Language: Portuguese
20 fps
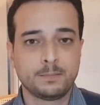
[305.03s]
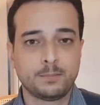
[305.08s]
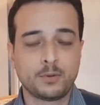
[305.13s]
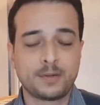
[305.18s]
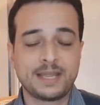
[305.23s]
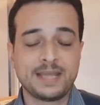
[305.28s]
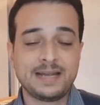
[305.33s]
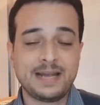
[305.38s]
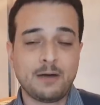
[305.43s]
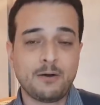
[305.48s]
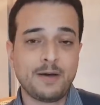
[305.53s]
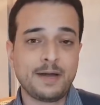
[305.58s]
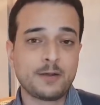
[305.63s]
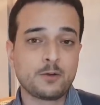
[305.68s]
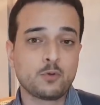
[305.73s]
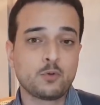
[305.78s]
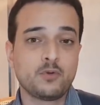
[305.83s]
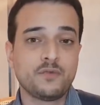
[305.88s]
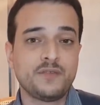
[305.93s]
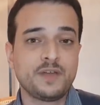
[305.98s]
Porque na hora
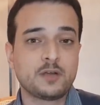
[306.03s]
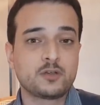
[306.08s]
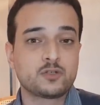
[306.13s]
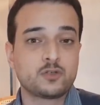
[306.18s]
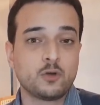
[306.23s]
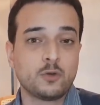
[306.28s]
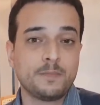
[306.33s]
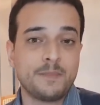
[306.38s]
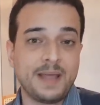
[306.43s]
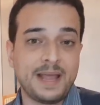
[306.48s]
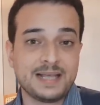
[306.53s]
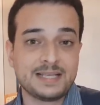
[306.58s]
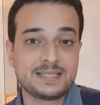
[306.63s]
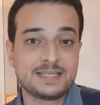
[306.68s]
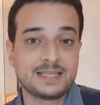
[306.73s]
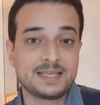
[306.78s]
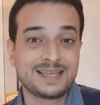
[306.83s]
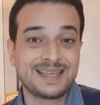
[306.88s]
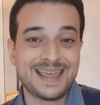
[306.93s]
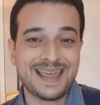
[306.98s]
que o governo
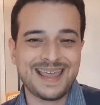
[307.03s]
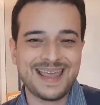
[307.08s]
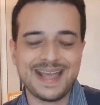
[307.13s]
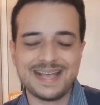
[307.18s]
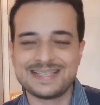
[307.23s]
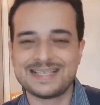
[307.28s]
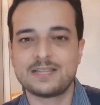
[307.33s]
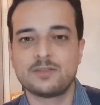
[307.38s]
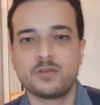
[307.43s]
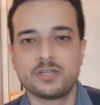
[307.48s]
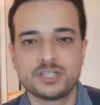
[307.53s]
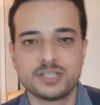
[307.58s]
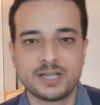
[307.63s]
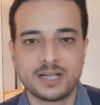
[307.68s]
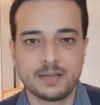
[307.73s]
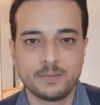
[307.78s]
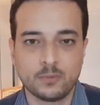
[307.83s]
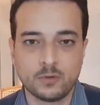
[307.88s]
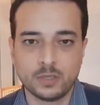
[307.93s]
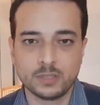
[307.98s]
soubesse quem é Satoshi
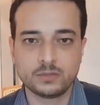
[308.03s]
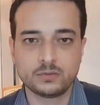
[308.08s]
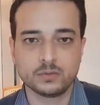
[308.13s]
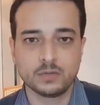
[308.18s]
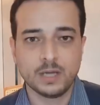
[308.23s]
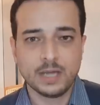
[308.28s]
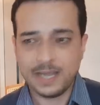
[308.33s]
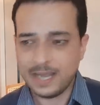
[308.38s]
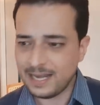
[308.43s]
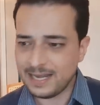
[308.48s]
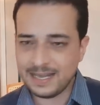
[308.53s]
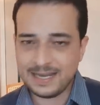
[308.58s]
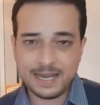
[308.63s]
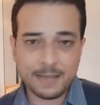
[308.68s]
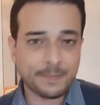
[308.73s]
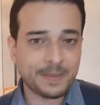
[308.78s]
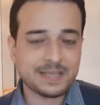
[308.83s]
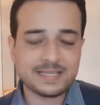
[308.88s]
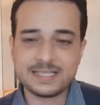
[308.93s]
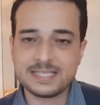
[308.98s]
Nakamoto, ele iria
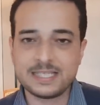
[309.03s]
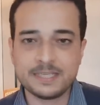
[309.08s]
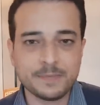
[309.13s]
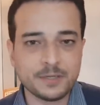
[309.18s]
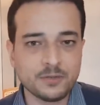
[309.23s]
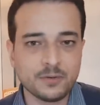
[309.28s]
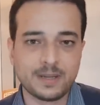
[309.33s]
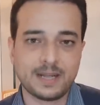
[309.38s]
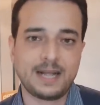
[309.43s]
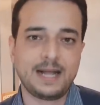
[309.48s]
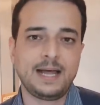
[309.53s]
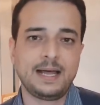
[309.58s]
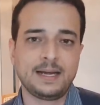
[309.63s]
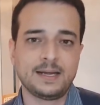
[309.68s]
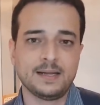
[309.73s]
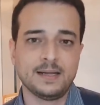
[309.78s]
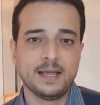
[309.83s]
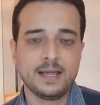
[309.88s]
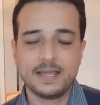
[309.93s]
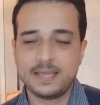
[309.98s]
para cima do
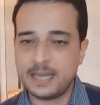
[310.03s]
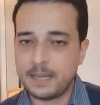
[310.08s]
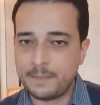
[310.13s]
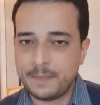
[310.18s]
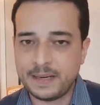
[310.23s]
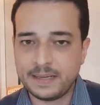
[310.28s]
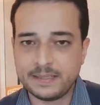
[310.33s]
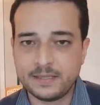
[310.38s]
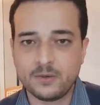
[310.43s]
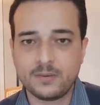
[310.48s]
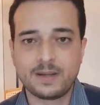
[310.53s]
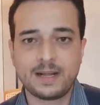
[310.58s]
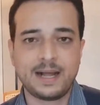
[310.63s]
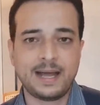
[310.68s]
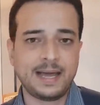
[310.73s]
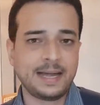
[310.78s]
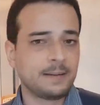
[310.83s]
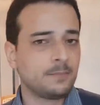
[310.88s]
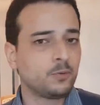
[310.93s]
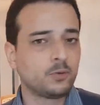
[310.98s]
cara, iria prender o
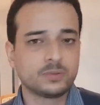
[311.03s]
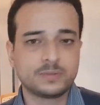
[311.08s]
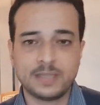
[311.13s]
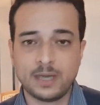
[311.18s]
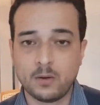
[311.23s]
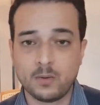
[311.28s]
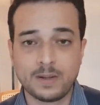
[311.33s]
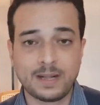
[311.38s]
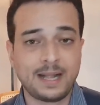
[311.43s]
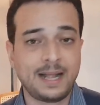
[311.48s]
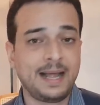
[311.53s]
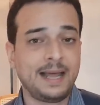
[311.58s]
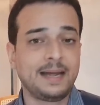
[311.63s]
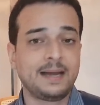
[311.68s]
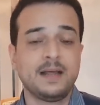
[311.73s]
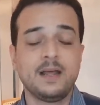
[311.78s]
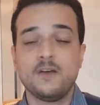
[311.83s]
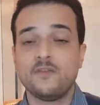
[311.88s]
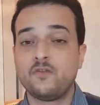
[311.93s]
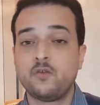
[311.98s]
cara, multar o
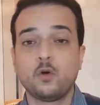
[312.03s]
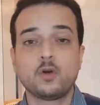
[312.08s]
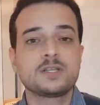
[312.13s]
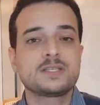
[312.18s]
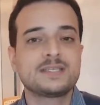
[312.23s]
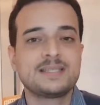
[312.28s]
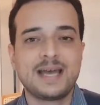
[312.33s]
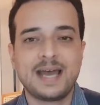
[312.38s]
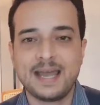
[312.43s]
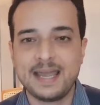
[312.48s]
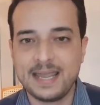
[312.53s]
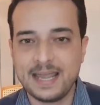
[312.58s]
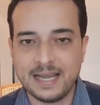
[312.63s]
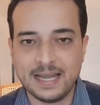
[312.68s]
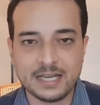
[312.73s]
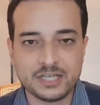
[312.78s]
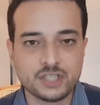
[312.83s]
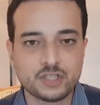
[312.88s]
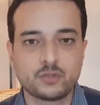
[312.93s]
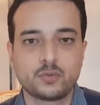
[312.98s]
cara, forçar ele
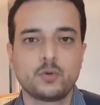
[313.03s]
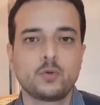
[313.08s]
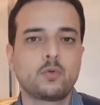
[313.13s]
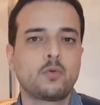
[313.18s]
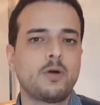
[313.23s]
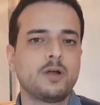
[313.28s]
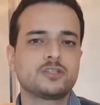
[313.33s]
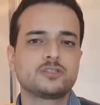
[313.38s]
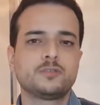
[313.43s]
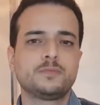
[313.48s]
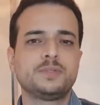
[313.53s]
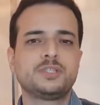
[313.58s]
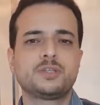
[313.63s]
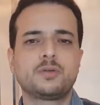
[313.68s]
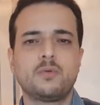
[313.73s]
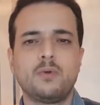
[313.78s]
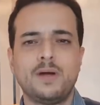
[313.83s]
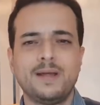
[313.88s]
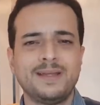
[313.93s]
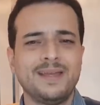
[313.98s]
a destruir o código do
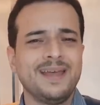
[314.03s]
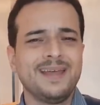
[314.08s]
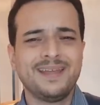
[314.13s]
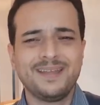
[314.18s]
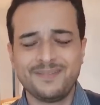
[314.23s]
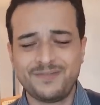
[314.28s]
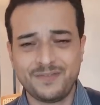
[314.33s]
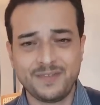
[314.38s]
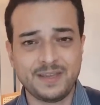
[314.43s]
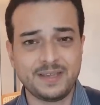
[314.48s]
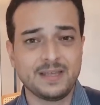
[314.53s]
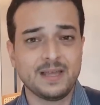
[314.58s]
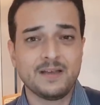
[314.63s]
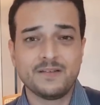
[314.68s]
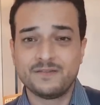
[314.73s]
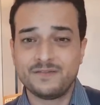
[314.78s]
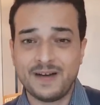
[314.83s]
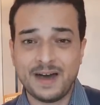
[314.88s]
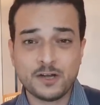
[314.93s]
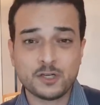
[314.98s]
Bitcoin, enfim,
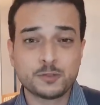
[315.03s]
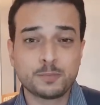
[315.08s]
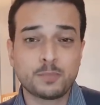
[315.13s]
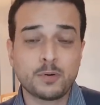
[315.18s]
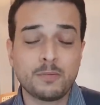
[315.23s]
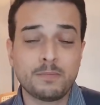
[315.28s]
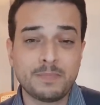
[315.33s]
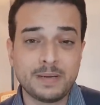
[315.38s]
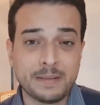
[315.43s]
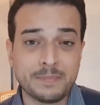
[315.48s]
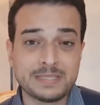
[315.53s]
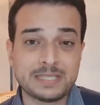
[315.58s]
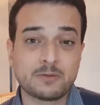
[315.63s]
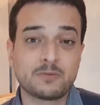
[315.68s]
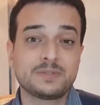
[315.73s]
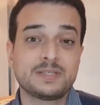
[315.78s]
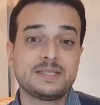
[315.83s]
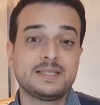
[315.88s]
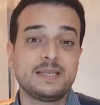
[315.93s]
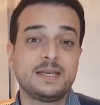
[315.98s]
vários problemas
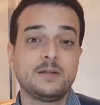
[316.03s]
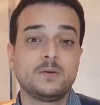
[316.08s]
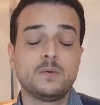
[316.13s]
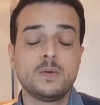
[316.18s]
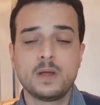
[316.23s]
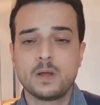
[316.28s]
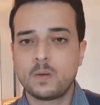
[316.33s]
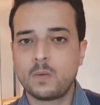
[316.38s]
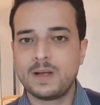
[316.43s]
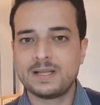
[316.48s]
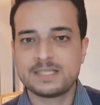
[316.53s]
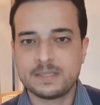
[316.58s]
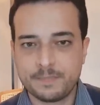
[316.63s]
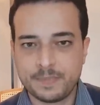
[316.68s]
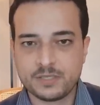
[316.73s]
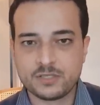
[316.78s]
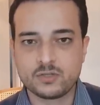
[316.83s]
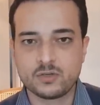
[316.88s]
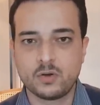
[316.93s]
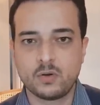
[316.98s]
aconteceriam com essa
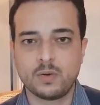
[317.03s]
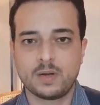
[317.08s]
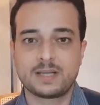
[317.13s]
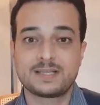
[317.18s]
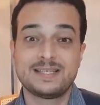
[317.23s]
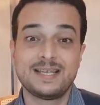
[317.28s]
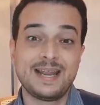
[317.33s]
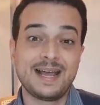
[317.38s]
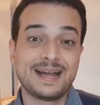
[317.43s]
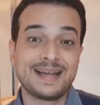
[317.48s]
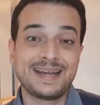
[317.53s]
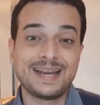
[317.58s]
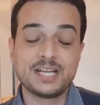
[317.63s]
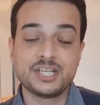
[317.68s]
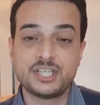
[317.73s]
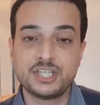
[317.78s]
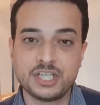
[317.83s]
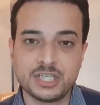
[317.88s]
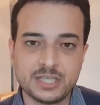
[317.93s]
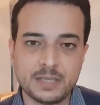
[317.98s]
pessoa, que seria
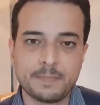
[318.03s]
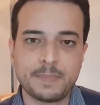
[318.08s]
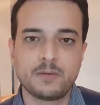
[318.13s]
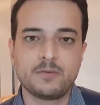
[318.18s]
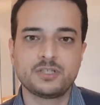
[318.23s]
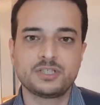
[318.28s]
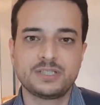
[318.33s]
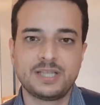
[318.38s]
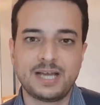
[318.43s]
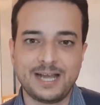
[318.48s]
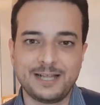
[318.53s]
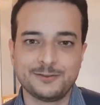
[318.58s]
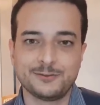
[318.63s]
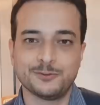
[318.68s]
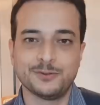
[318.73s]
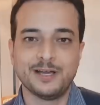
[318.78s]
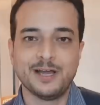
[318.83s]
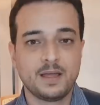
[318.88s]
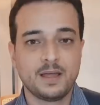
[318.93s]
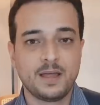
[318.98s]
agredida pelo
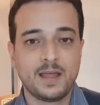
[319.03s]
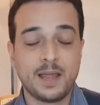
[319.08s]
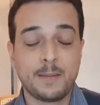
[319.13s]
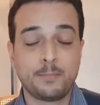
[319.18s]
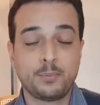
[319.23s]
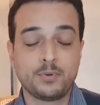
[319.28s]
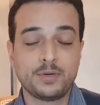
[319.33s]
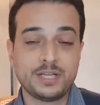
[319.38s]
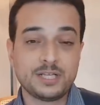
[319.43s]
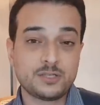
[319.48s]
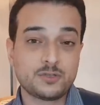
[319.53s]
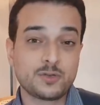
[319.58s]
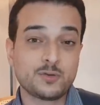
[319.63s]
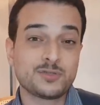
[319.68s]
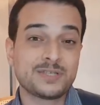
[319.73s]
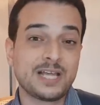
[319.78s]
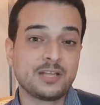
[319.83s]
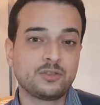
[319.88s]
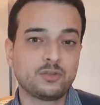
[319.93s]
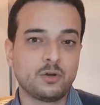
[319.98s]
Estado. É por isso que o
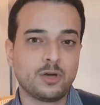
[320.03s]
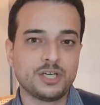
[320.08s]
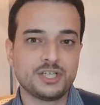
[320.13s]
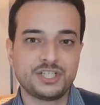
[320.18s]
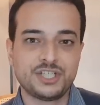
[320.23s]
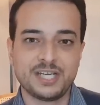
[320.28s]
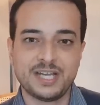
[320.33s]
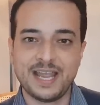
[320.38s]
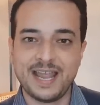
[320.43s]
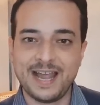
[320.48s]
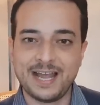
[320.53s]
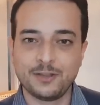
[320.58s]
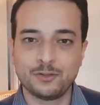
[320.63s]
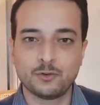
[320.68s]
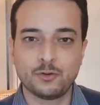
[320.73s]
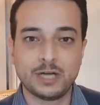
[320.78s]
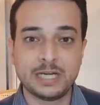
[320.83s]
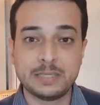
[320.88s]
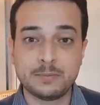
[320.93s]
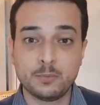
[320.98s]
Satoshi é
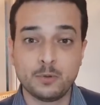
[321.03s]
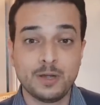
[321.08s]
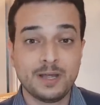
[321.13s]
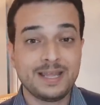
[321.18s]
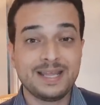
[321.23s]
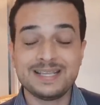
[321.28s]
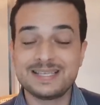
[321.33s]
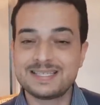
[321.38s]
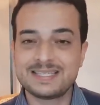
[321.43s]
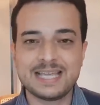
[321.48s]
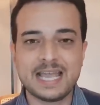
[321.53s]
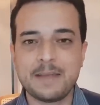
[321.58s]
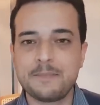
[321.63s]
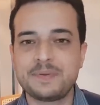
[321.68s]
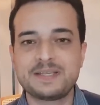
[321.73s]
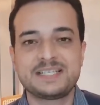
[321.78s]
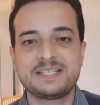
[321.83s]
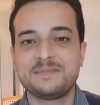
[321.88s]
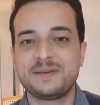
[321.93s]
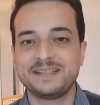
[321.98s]
anônimo e
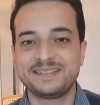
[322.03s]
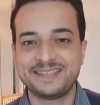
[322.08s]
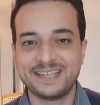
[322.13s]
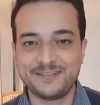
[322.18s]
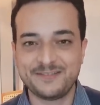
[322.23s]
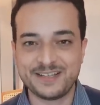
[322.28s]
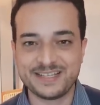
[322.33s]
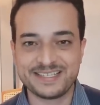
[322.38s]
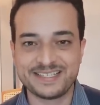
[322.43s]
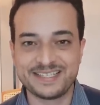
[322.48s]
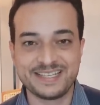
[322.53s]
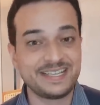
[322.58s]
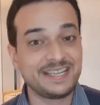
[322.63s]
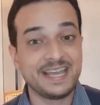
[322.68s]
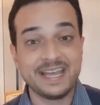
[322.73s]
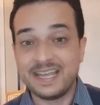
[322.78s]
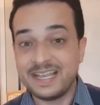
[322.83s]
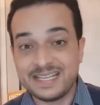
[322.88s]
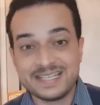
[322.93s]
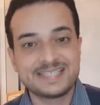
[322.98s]
sempre se manteve assim
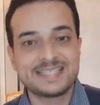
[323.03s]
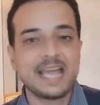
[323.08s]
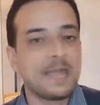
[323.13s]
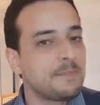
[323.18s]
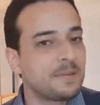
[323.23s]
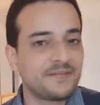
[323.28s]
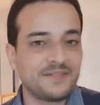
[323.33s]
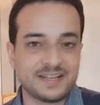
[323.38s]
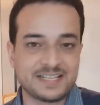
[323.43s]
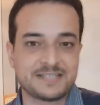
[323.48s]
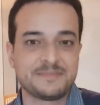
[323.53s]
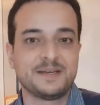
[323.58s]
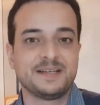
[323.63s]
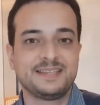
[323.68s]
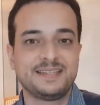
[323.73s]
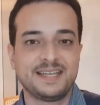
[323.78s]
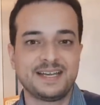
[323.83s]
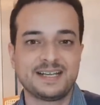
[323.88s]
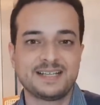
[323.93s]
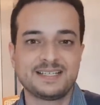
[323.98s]
e sempre vai se
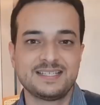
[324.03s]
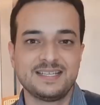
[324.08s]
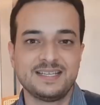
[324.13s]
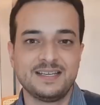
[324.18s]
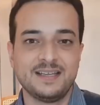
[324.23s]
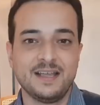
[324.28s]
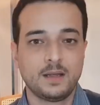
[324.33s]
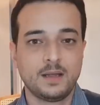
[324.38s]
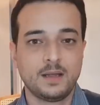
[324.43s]
manter assim.